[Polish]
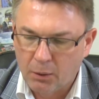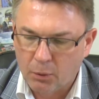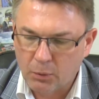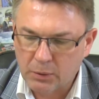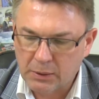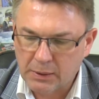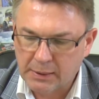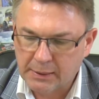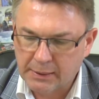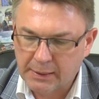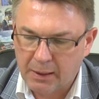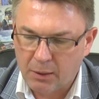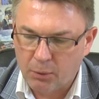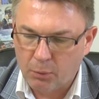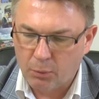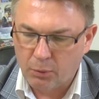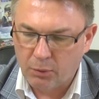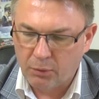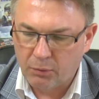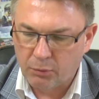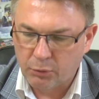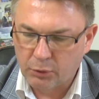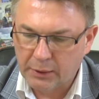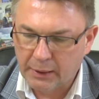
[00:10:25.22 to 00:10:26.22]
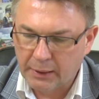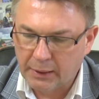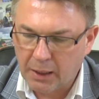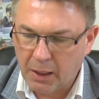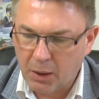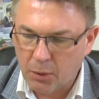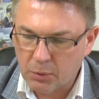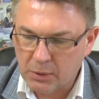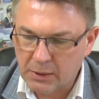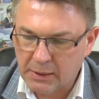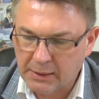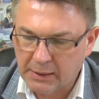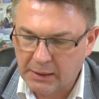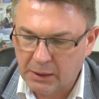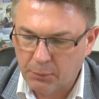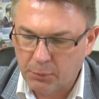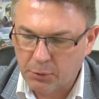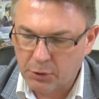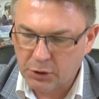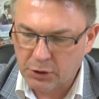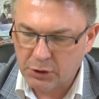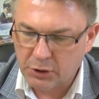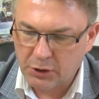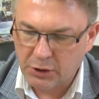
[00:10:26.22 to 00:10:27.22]
uzyskał, WDK
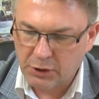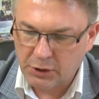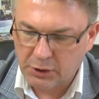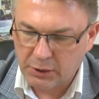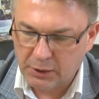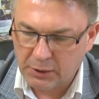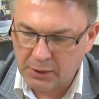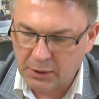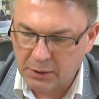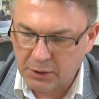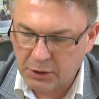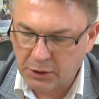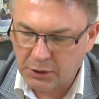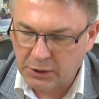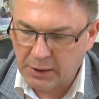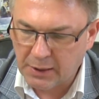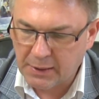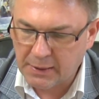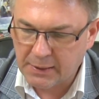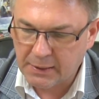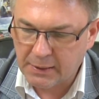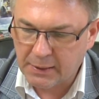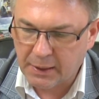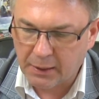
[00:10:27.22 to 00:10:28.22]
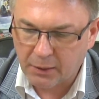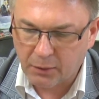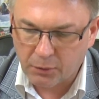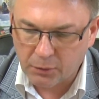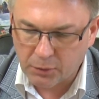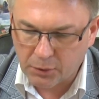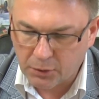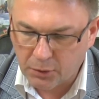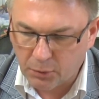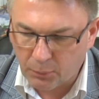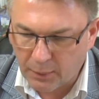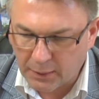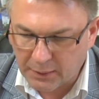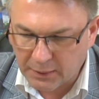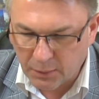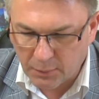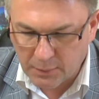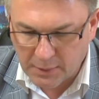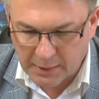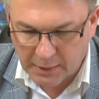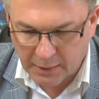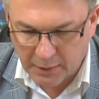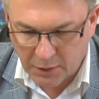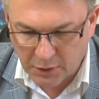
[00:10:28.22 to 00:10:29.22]
uzyskało 31 tysięcy na
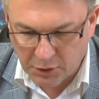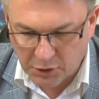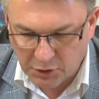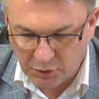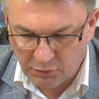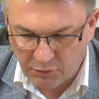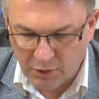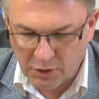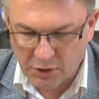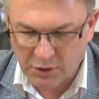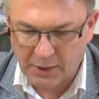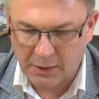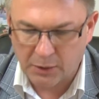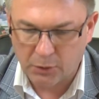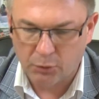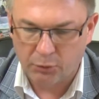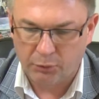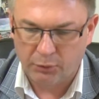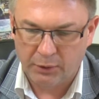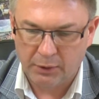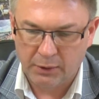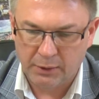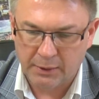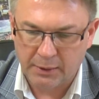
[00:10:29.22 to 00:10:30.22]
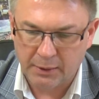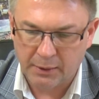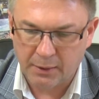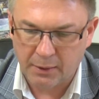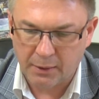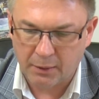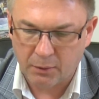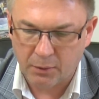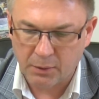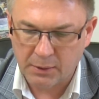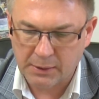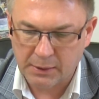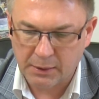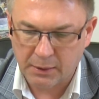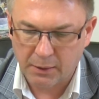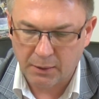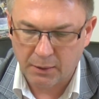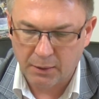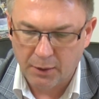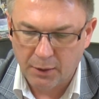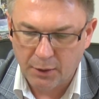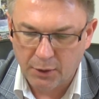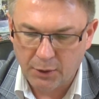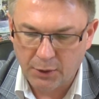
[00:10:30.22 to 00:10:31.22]
kontynuację zajęć i warsztatów integrujących,
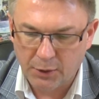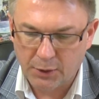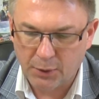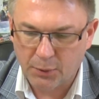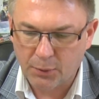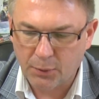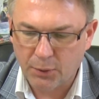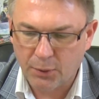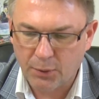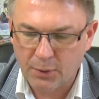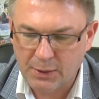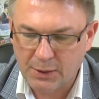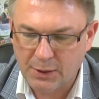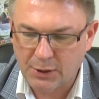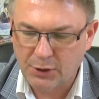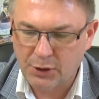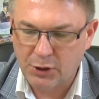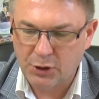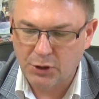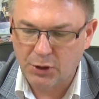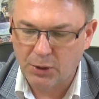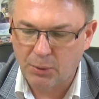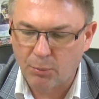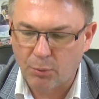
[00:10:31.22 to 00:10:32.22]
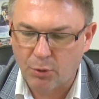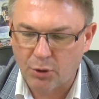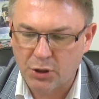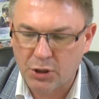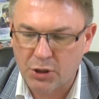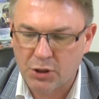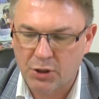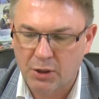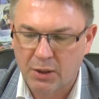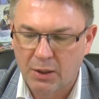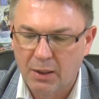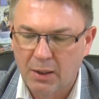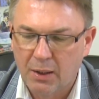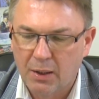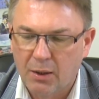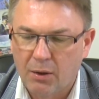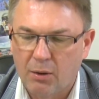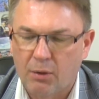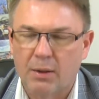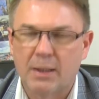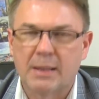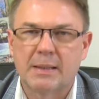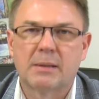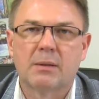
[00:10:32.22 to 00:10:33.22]
integrujących dzieci i młodzież
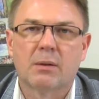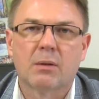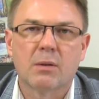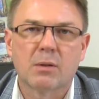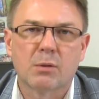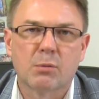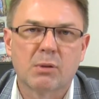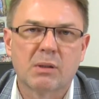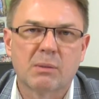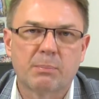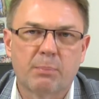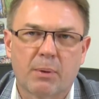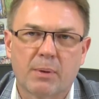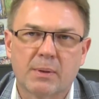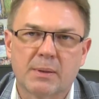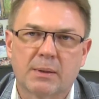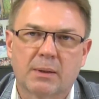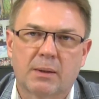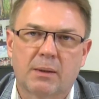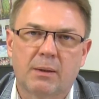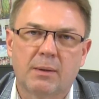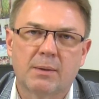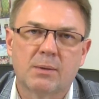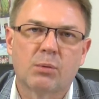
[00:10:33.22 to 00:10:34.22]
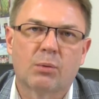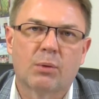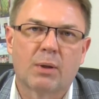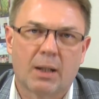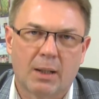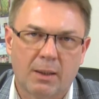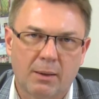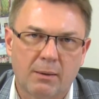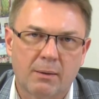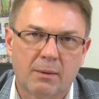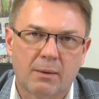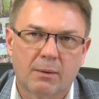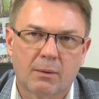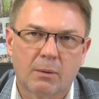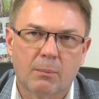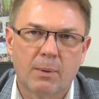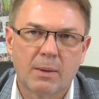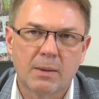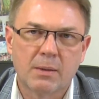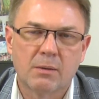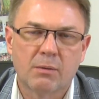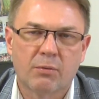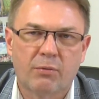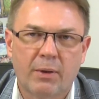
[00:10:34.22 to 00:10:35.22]
oraz dorosłych z Polski i z Ukrainy. To
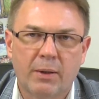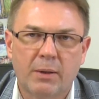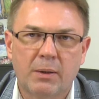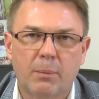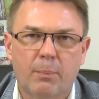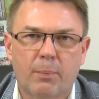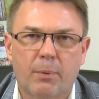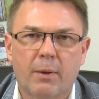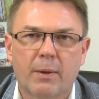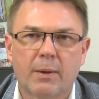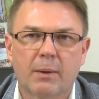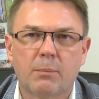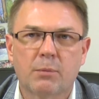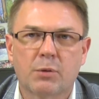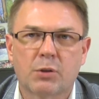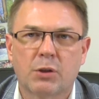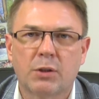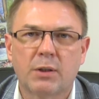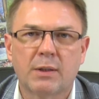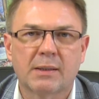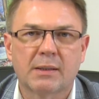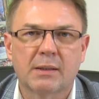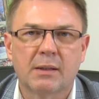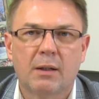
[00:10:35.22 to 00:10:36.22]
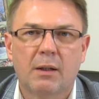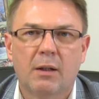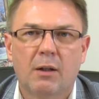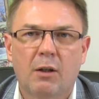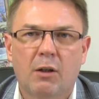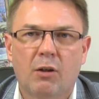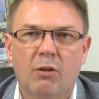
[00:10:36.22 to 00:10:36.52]
bardzo fajny projekt, może nie jest